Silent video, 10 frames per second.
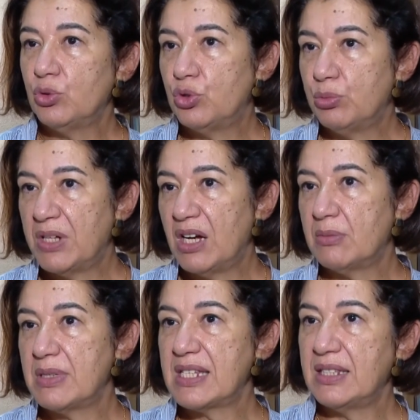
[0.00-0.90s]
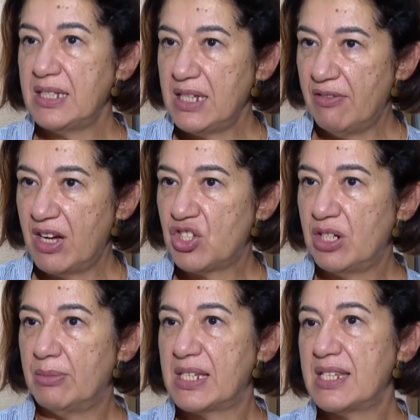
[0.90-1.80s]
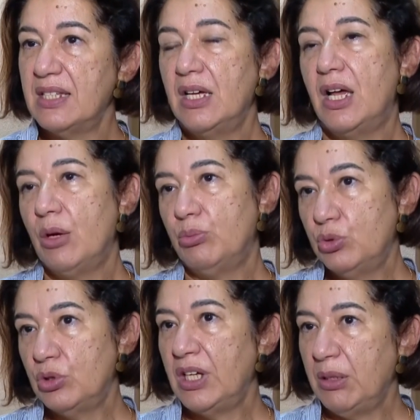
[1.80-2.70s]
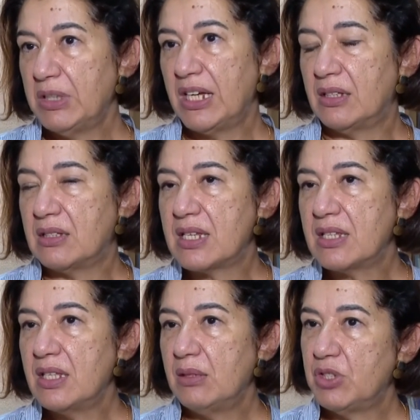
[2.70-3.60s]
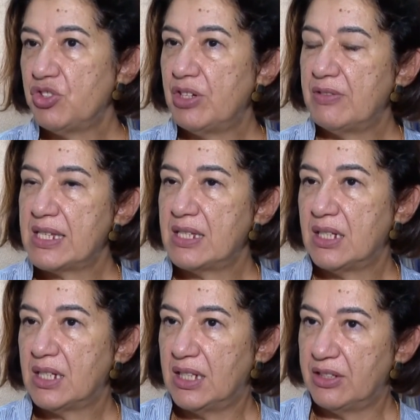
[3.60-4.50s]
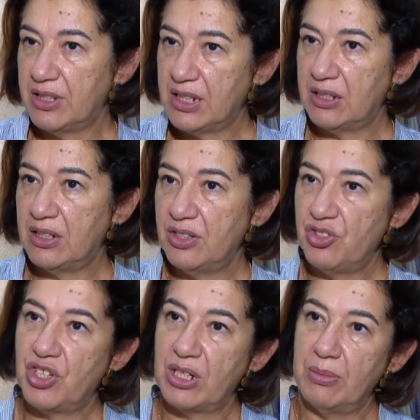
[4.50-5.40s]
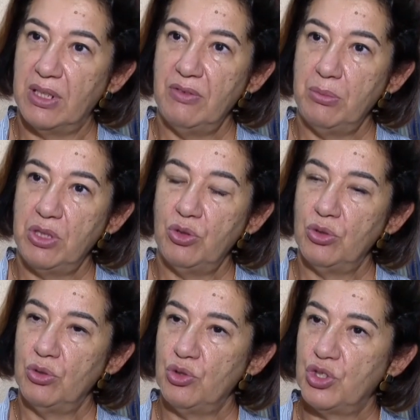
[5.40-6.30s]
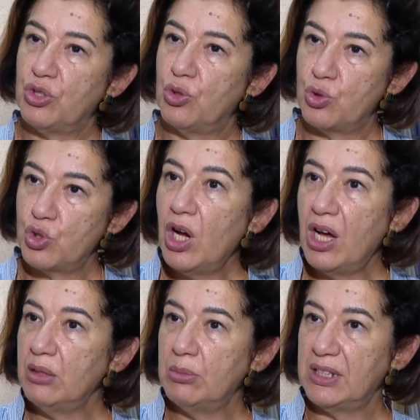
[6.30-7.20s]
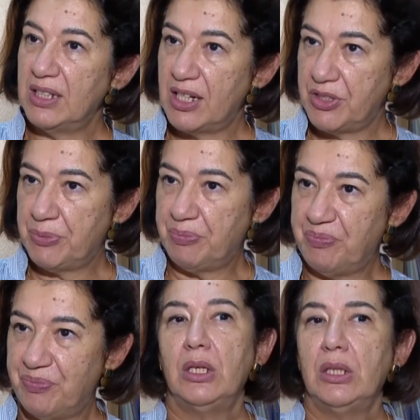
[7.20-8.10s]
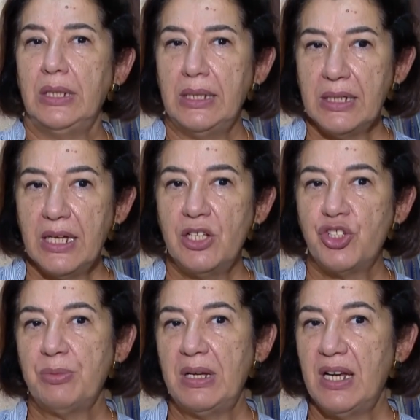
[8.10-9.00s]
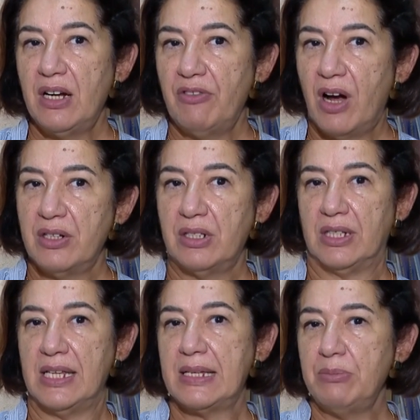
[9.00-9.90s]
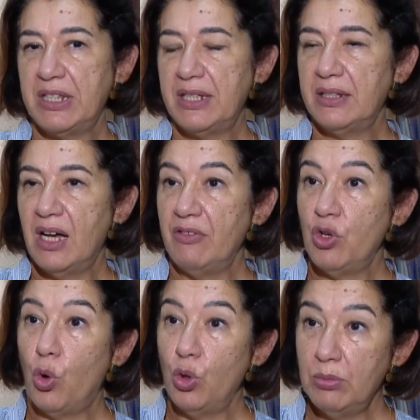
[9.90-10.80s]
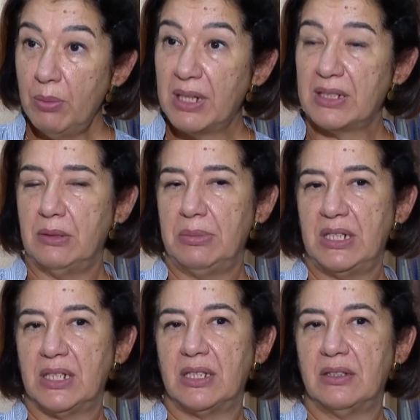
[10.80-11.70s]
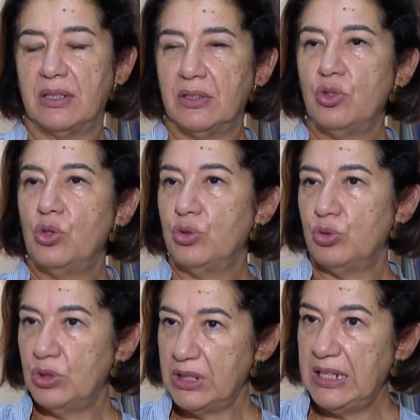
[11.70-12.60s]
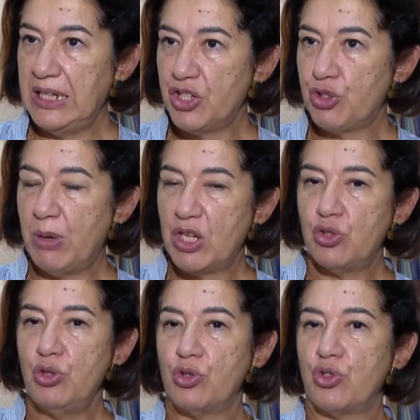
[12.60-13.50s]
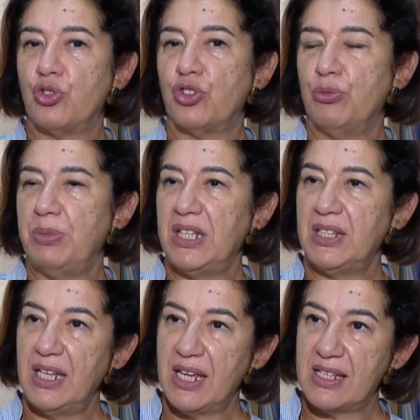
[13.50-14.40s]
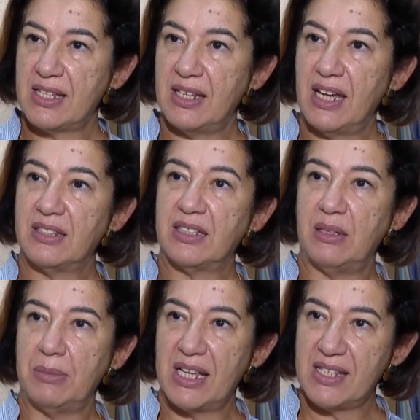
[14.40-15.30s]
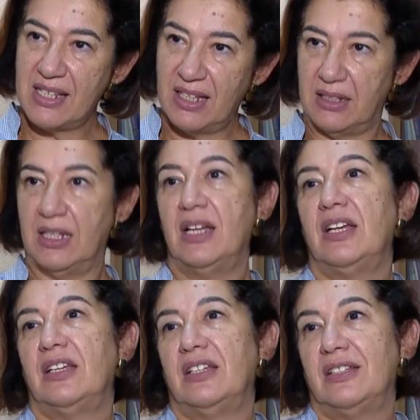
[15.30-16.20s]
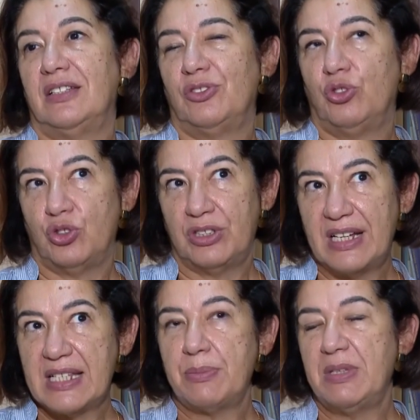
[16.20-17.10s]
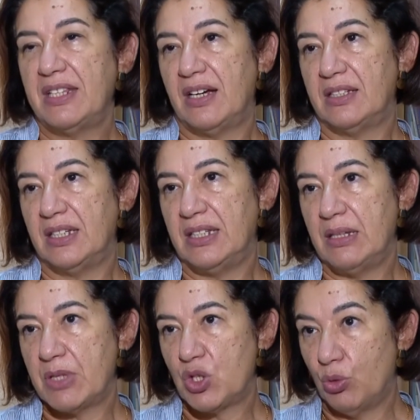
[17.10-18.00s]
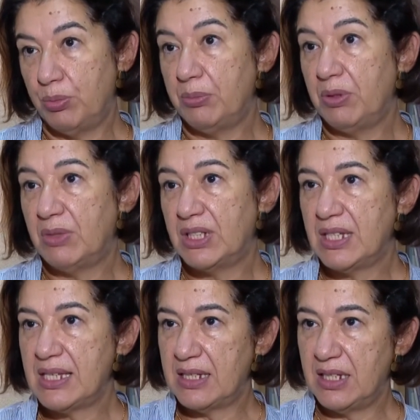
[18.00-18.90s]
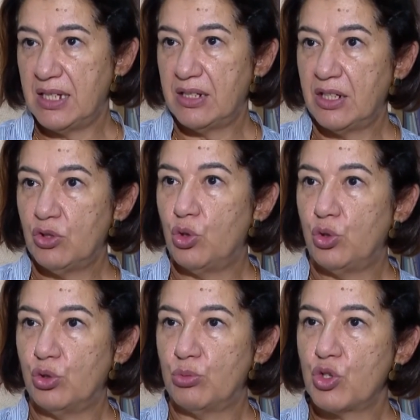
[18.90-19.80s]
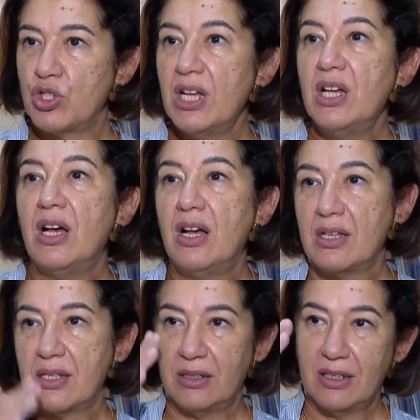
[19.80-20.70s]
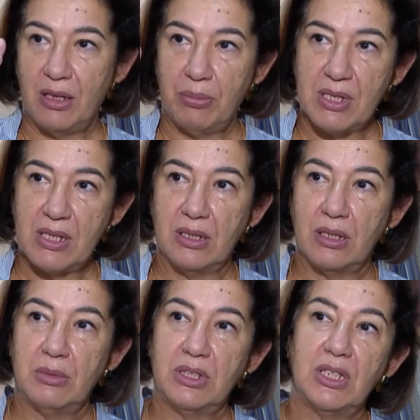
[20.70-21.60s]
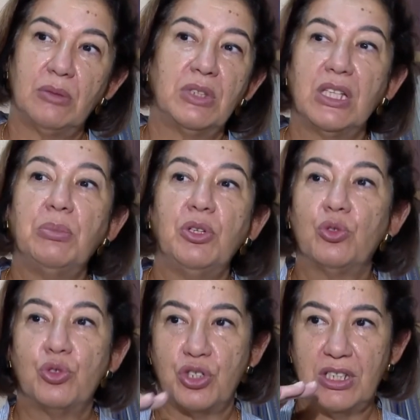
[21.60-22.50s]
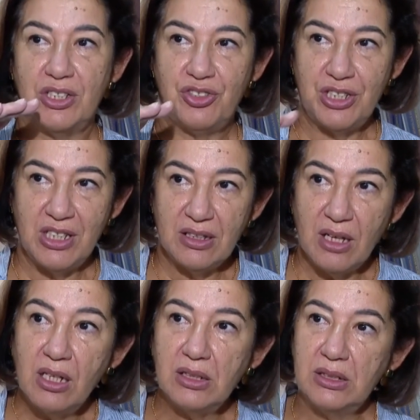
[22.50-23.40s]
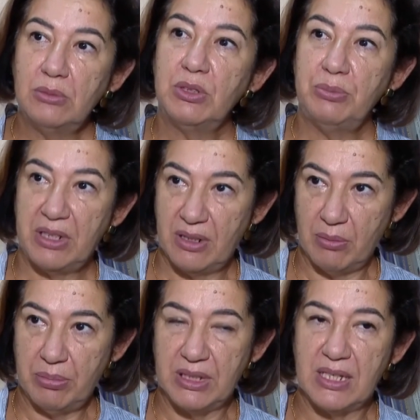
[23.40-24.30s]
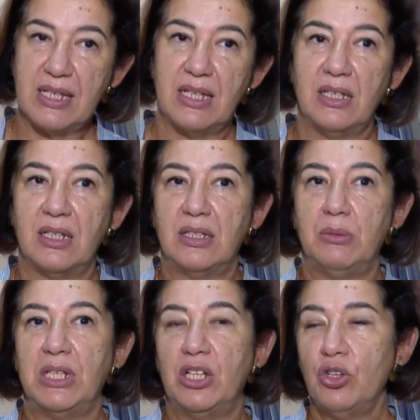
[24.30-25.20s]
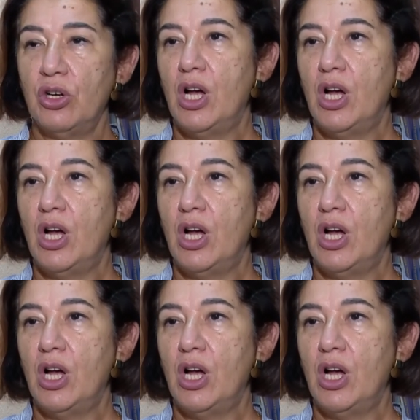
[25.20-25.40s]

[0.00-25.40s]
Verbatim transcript: oturup kalkmasının yavaşlaması bu hem kendisinin hem de çevresindekilerin dikkatini çekmeli ve bir nöroloji görüşü almalılar. Yeni gelişmeler var. Kesin bir tedavi olmamakla birlikte tanı konduğunda ilaç başlıyoruz. Çünkü beyinde eksilen kimyasal e, nörotransmitter dediğimiz dopamin maddesini yerine koyduğumuzda hastalık hep hastalarıma derim dik bir yokuş inici daha ılımlı bir rampada seyredebiliyor.